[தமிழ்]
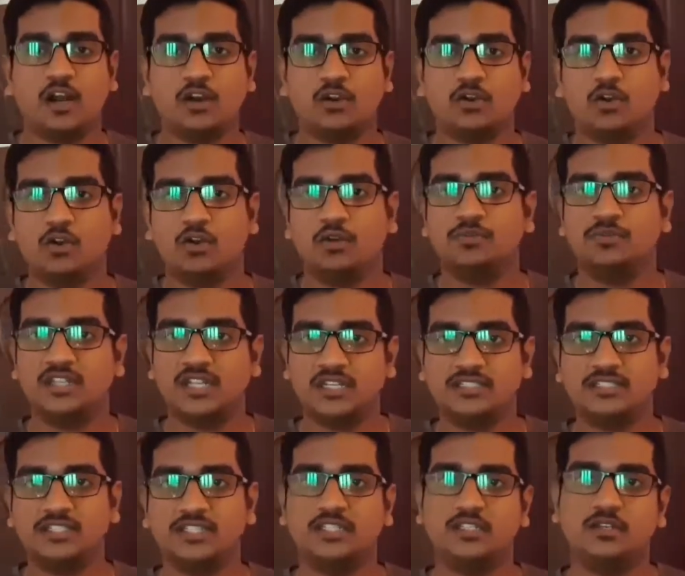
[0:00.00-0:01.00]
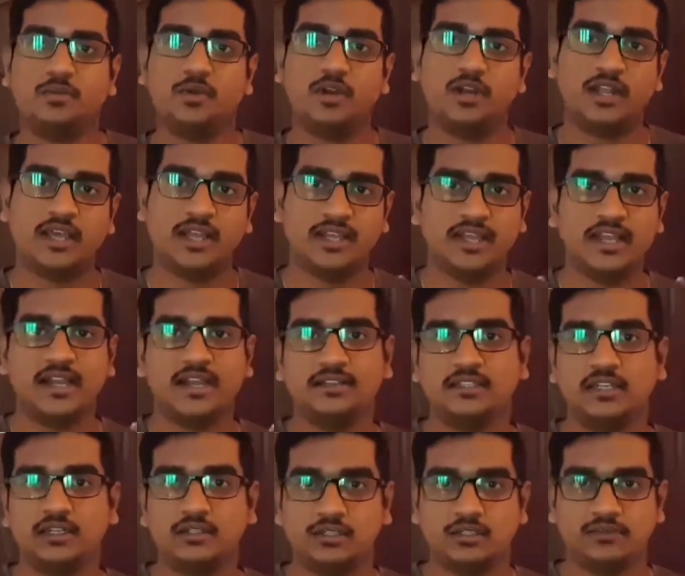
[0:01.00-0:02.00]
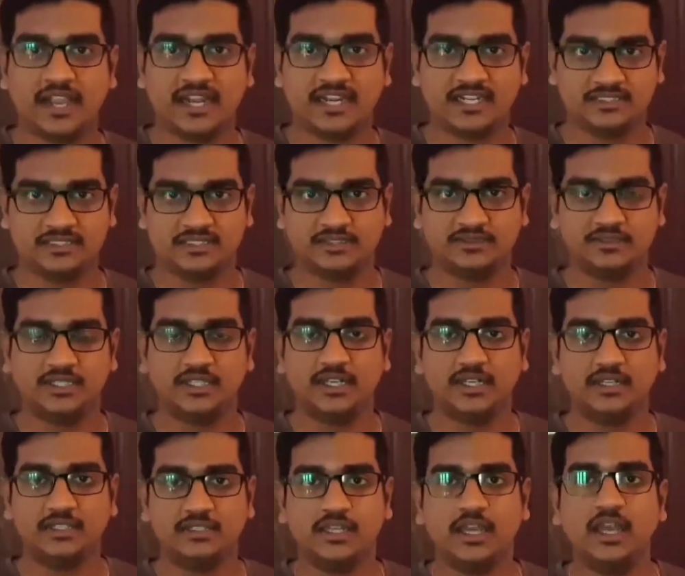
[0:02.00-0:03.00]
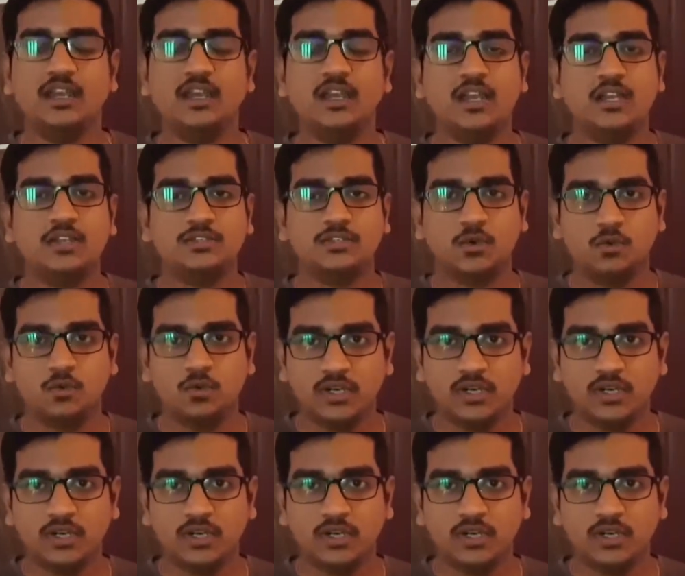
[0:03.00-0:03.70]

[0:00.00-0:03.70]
அரக்கோணம் திருச்சி இது போல் நிறைய இடத்துல வந்து வேகன்சிஸ் வந்து இருக்குது ஸோ